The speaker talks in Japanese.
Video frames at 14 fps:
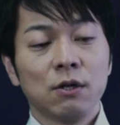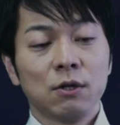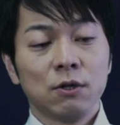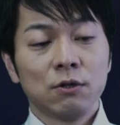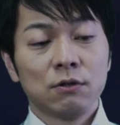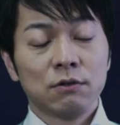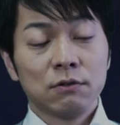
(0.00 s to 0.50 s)

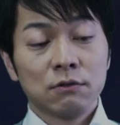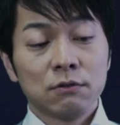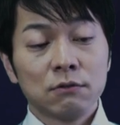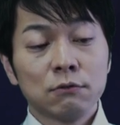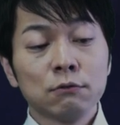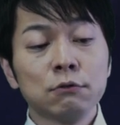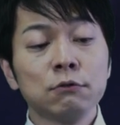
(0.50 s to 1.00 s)

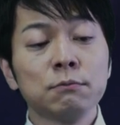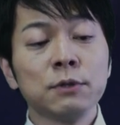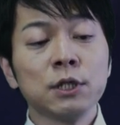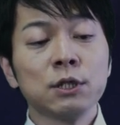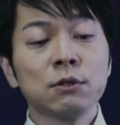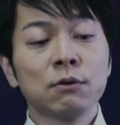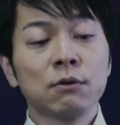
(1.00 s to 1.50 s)
「
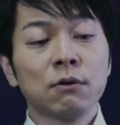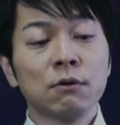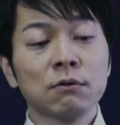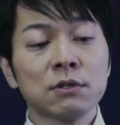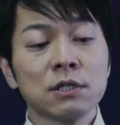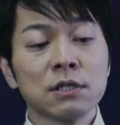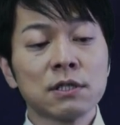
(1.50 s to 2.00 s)
海
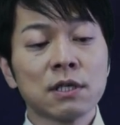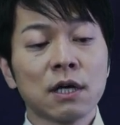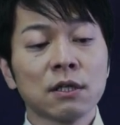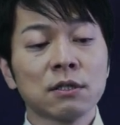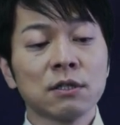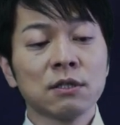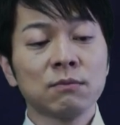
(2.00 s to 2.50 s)
のおじ
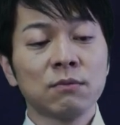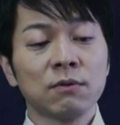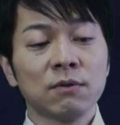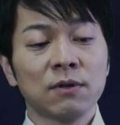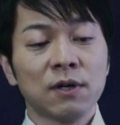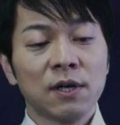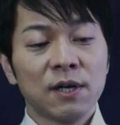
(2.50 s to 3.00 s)
さんに
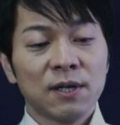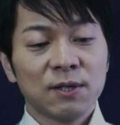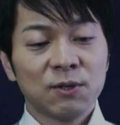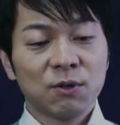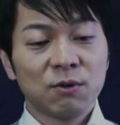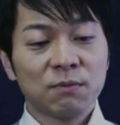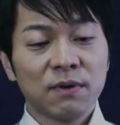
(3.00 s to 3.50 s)
も
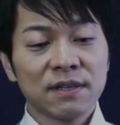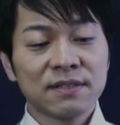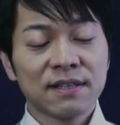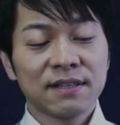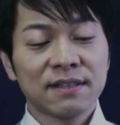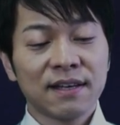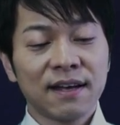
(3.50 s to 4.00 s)
飲ま
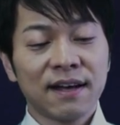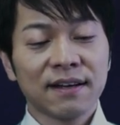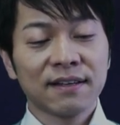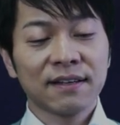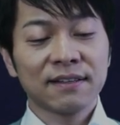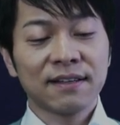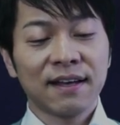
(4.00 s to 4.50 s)
せてあ
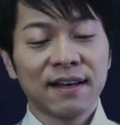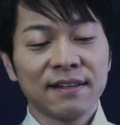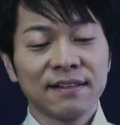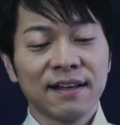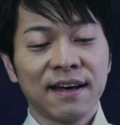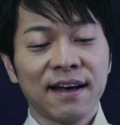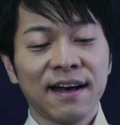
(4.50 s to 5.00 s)
げた
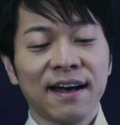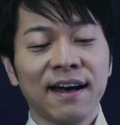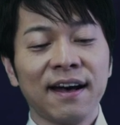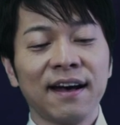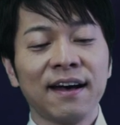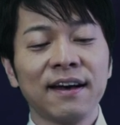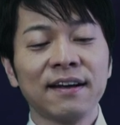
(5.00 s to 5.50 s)
い
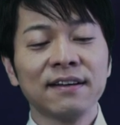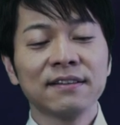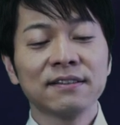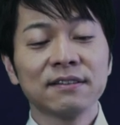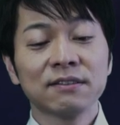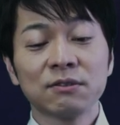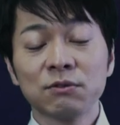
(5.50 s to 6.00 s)

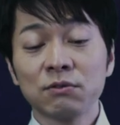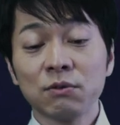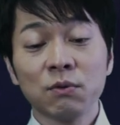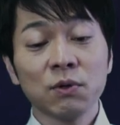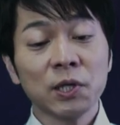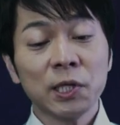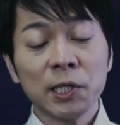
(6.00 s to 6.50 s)
な」
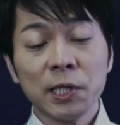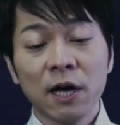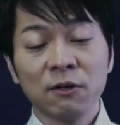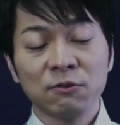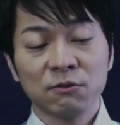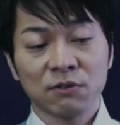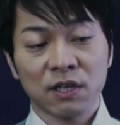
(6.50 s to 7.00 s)
と言い
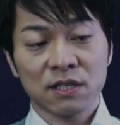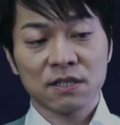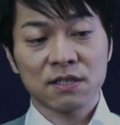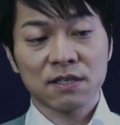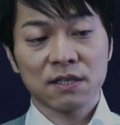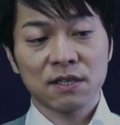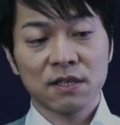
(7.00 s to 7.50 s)
合うので
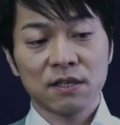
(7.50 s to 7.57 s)
す。